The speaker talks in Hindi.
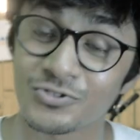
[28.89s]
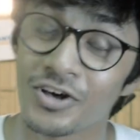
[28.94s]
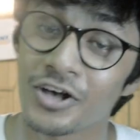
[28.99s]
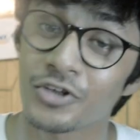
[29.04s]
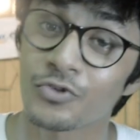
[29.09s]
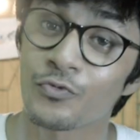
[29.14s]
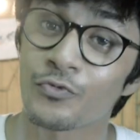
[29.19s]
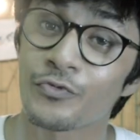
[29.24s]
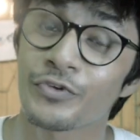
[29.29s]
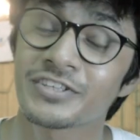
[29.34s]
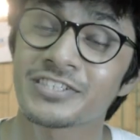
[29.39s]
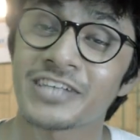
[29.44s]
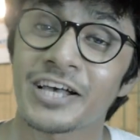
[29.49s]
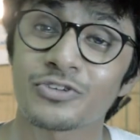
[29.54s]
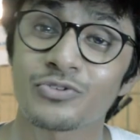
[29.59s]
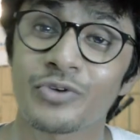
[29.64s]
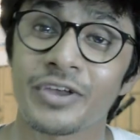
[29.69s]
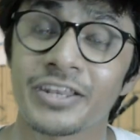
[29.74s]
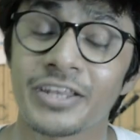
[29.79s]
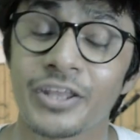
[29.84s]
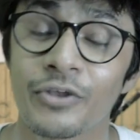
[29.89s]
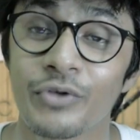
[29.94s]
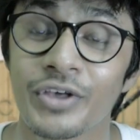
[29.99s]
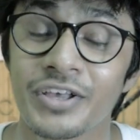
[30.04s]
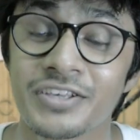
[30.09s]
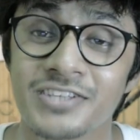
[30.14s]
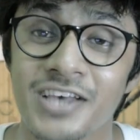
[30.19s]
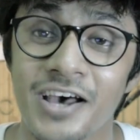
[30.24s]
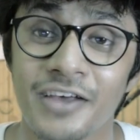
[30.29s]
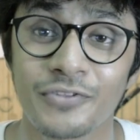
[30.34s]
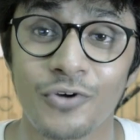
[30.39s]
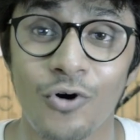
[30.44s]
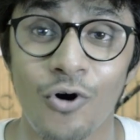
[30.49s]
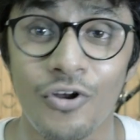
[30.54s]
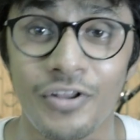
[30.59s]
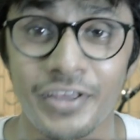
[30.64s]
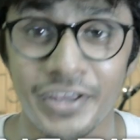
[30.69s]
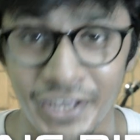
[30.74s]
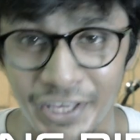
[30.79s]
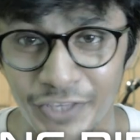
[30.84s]
So, आज हम फिर से आ चुके हैं न्यूडो के साथ
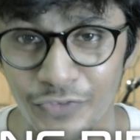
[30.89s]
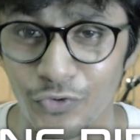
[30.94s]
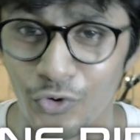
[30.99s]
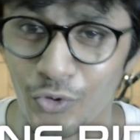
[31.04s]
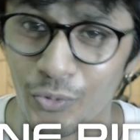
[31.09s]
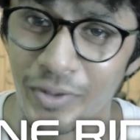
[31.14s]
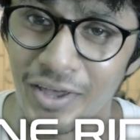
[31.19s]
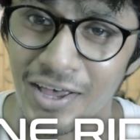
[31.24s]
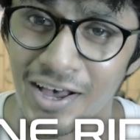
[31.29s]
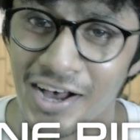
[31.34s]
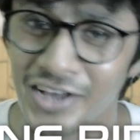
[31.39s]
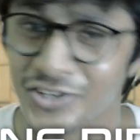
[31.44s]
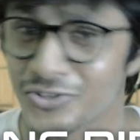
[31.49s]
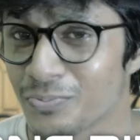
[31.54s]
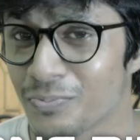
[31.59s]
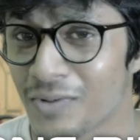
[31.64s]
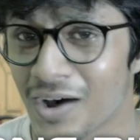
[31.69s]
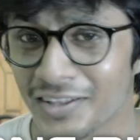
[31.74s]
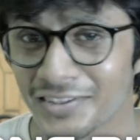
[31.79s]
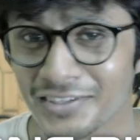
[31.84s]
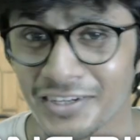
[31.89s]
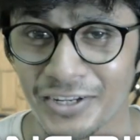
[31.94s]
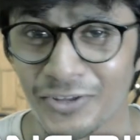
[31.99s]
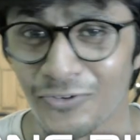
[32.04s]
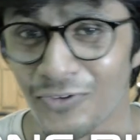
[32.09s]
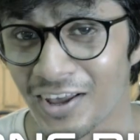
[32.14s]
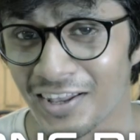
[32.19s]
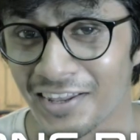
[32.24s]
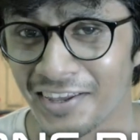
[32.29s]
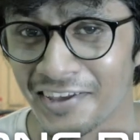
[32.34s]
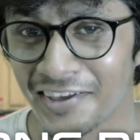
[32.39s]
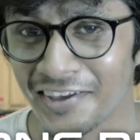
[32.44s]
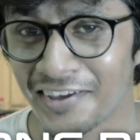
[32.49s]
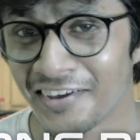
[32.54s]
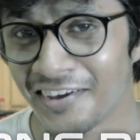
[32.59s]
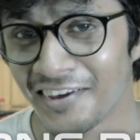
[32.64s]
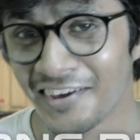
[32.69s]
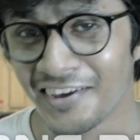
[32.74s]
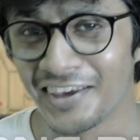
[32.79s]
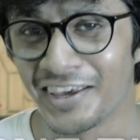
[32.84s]
और इस वीडियो में आज हम बात करने वाले हैं
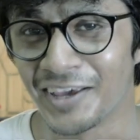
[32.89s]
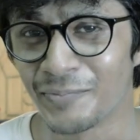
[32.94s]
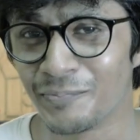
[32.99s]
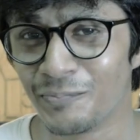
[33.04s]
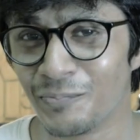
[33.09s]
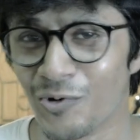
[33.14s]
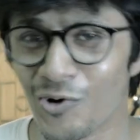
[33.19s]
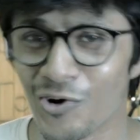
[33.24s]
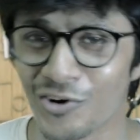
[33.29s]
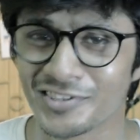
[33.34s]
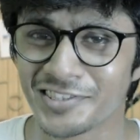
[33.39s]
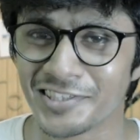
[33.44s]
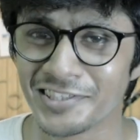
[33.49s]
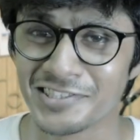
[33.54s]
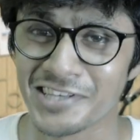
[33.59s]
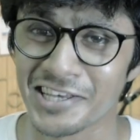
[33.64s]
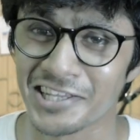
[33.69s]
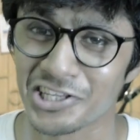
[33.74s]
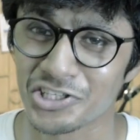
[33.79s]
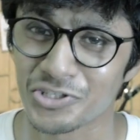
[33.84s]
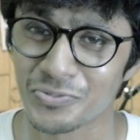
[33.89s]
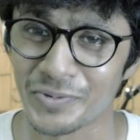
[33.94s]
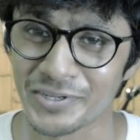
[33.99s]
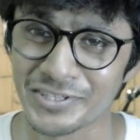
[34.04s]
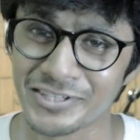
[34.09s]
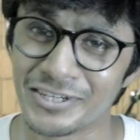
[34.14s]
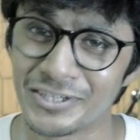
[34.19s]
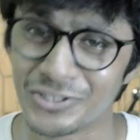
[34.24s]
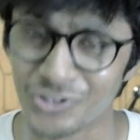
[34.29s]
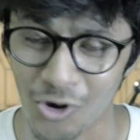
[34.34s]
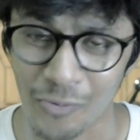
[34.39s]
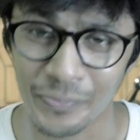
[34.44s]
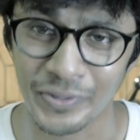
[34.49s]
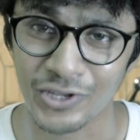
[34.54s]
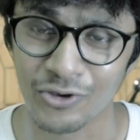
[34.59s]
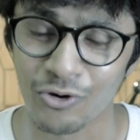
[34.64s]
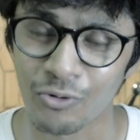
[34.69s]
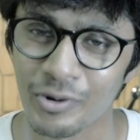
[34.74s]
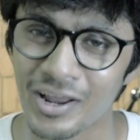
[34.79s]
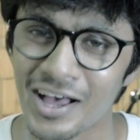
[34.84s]
एक बहुत ही ज़्यादा स्पेशल
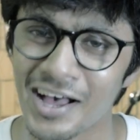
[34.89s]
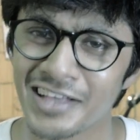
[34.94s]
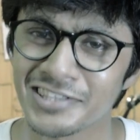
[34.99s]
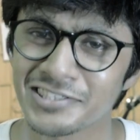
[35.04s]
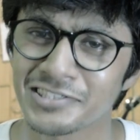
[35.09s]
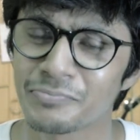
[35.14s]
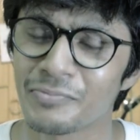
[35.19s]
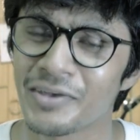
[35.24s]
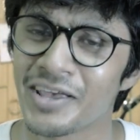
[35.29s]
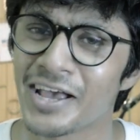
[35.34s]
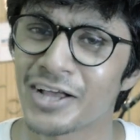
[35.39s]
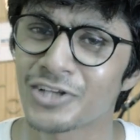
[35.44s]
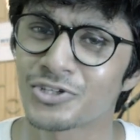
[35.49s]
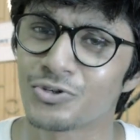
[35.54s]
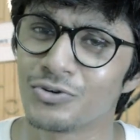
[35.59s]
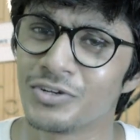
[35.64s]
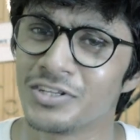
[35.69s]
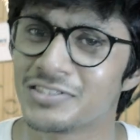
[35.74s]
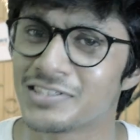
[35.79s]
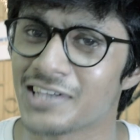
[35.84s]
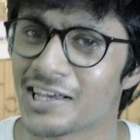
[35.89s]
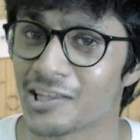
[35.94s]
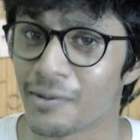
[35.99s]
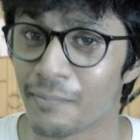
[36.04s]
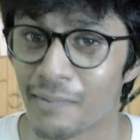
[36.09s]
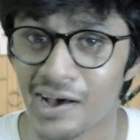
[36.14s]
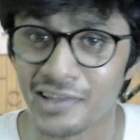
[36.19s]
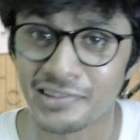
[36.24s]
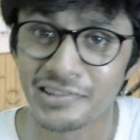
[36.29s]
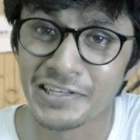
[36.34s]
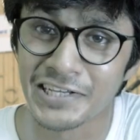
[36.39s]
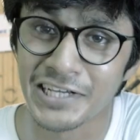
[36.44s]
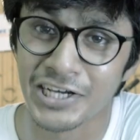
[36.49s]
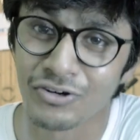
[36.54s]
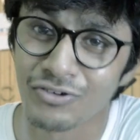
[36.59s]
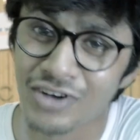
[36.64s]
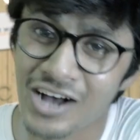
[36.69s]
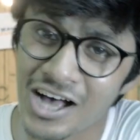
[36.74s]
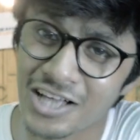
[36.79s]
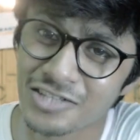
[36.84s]
टॉपिक के ऊपर आज मैं एक्चुअली ज़्यादा बात नहीं
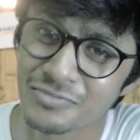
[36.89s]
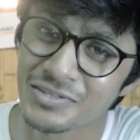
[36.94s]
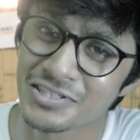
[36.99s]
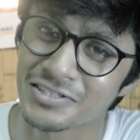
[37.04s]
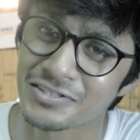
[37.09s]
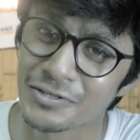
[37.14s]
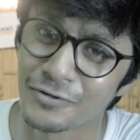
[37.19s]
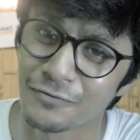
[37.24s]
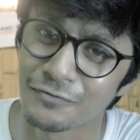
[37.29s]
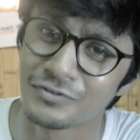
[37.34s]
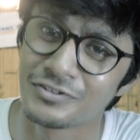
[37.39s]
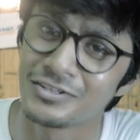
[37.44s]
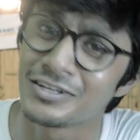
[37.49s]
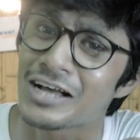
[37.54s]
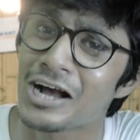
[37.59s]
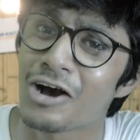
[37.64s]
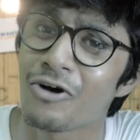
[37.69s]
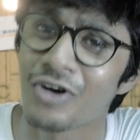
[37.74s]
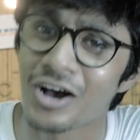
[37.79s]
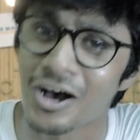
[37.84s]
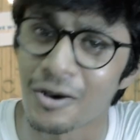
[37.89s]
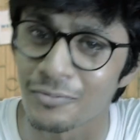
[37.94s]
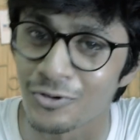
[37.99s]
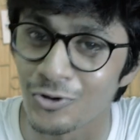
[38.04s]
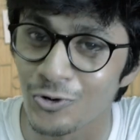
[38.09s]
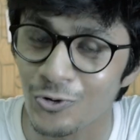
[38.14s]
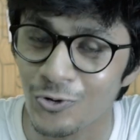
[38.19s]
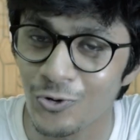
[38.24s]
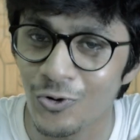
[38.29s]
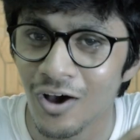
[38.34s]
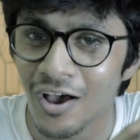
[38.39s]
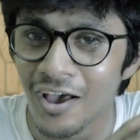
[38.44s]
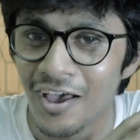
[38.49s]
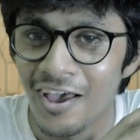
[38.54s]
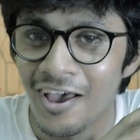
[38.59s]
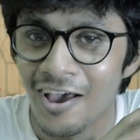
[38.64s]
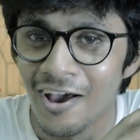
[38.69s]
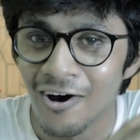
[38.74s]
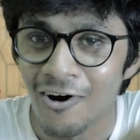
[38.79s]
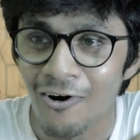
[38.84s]
करूँगा आज मैं सिर्फ दिखाऊँगा आप लोगों
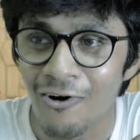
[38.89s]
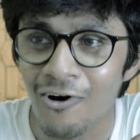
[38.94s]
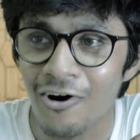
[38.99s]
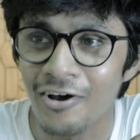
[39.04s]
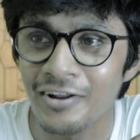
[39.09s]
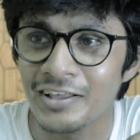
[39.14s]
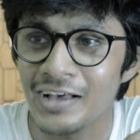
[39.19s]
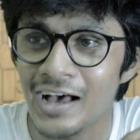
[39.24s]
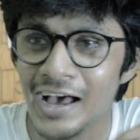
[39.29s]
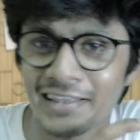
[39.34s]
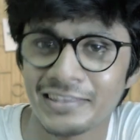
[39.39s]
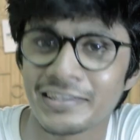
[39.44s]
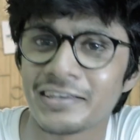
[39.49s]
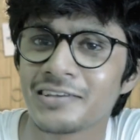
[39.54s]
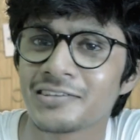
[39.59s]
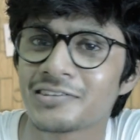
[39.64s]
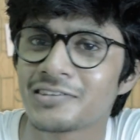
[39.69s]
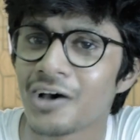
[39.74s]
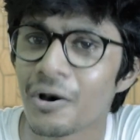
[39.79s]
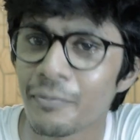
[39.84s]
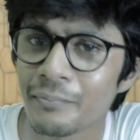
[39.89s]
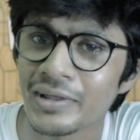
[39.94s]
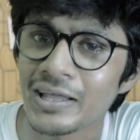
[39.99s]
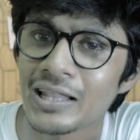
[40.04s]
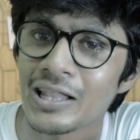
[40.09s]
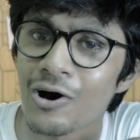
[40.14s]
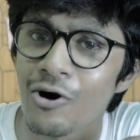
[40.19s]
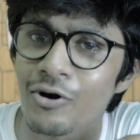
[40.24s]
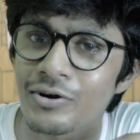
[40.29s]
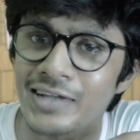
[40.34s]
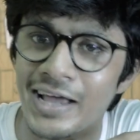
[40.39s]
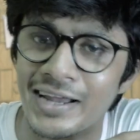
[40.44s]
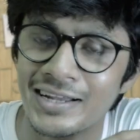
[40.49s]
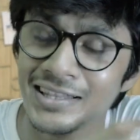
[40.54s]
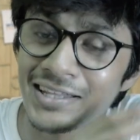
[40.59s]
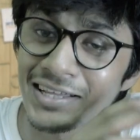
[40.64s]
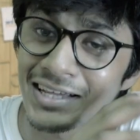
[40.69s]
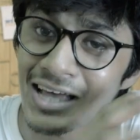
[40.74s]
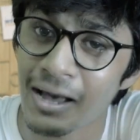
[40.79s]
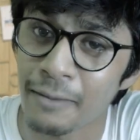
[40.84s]
को और आई थिंक थंबनेल और
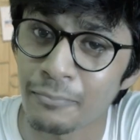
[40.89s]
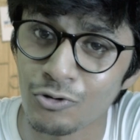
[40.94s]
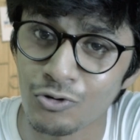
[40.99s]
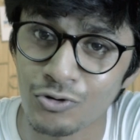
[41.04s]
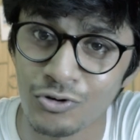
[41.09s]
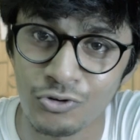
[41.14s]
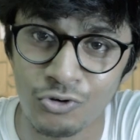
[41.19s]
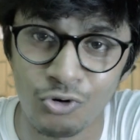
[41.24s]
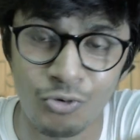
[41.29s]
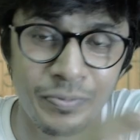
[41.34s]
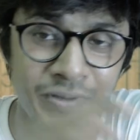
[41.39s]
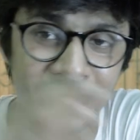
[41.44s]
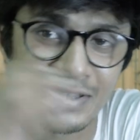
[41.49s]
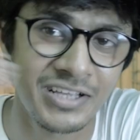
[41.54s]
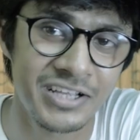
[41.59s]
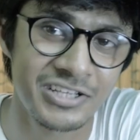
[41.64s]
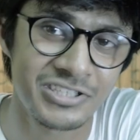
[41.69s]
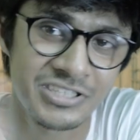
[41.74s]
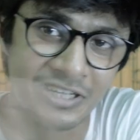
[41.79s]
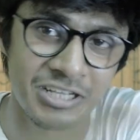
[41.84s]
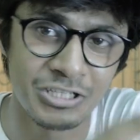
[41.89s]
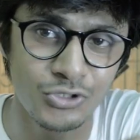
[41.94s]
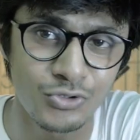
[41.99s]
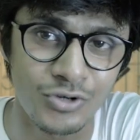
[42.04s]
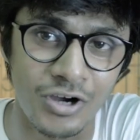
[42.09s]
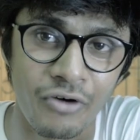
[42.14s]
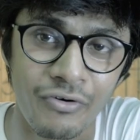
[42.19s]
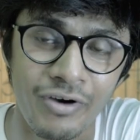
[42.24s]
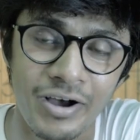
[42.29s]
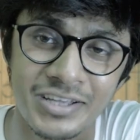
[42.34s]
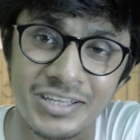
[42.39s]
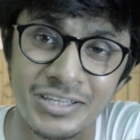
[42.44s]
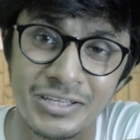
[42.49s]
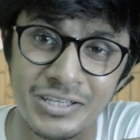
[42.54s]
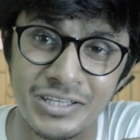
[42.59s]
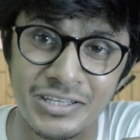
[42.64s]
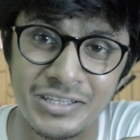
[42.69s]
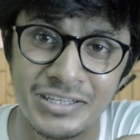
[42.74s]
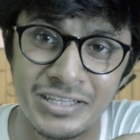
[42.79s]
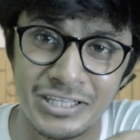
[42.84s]
टाइटल देखे आप लोगों को पता चल चुका होगा
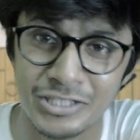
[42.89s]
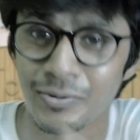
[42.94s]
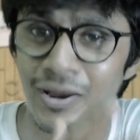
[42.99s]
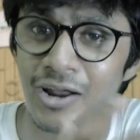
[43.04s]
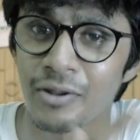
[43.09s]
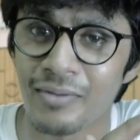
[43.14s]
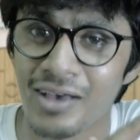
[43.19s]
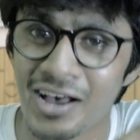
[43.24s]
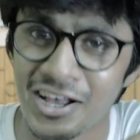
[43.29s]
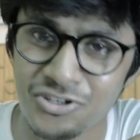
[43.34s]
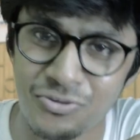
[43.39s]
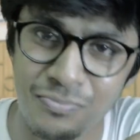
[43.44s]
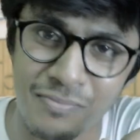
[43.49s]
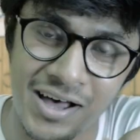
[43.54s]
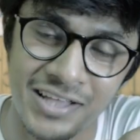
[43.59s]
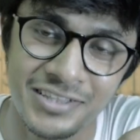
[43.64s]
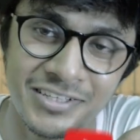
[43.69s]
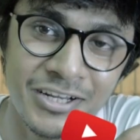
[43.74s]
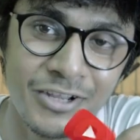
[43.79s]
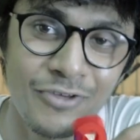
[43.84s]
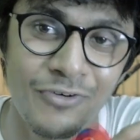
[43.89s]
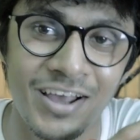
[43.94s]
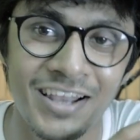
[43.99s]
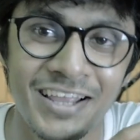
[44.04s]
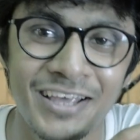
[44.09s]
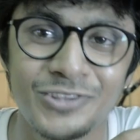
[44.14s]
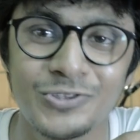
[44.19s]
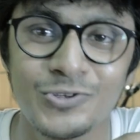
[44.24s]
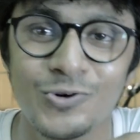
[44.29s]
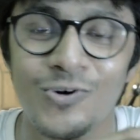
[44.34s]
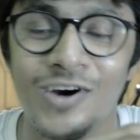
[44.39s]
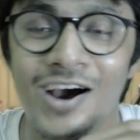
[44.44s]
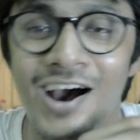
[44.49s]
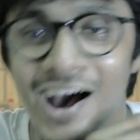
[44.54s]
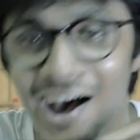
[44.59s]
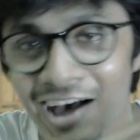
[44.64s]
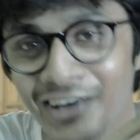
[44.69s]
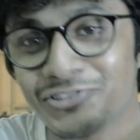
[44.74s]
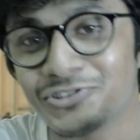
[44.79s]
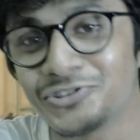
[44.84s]
कि किस बारे में आज हम बात करने वाले हैं तो
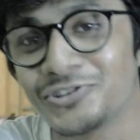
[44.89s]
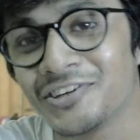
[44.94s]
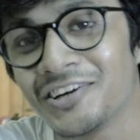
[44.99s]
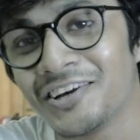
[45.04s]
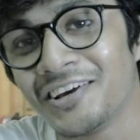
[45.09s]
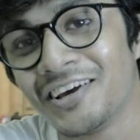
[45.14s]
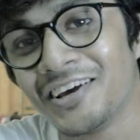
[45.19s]
आज